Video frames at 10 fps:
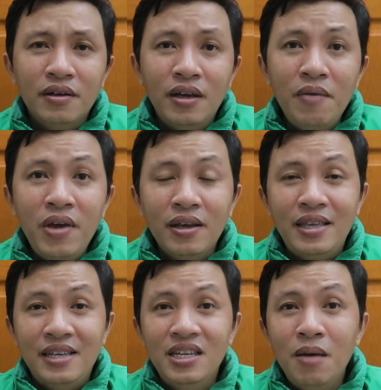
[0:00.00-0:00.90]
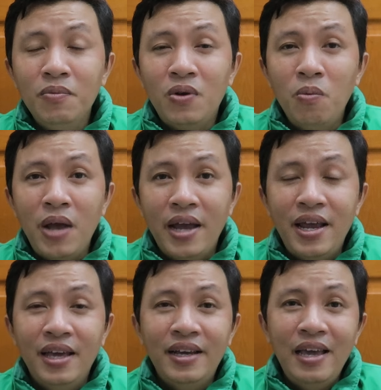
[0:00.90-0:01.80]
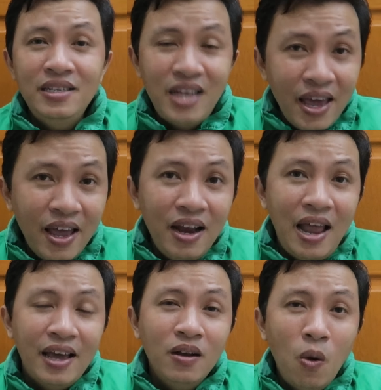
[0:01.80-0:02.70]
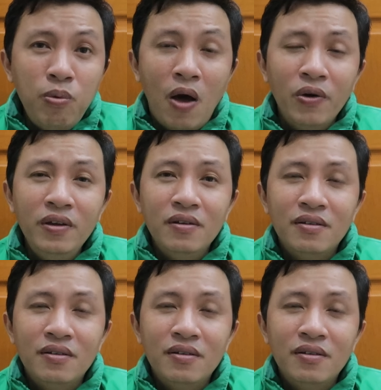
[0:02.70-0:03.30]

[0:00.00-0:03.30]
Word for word: Cái việc chạy xe công nghệ này, cái xe là cái cốt lõi.